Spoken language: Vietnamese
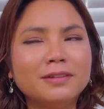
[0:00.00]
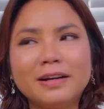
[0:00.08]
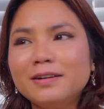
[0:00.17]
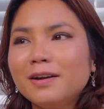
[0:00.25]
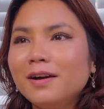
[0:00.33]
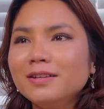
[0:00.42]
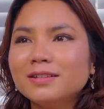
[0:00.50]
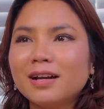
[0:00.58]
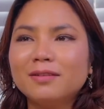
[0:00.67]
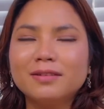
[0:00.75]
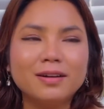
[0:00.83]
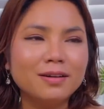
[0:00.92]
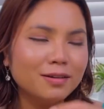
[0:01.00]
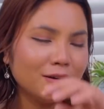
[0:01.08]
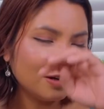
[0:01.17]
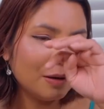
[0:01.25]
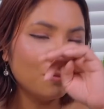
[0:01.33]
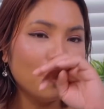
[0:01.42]
phải nói như sao ta
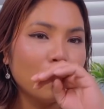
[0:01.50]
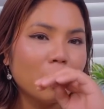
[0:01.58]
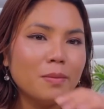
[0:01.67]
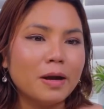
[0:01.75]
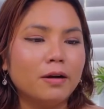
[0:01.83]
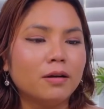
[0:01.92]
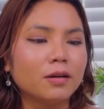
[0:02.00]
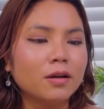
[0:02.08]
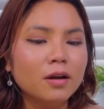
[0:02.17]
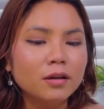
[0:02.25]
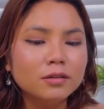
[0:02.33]
rất là buồn các bạn ơi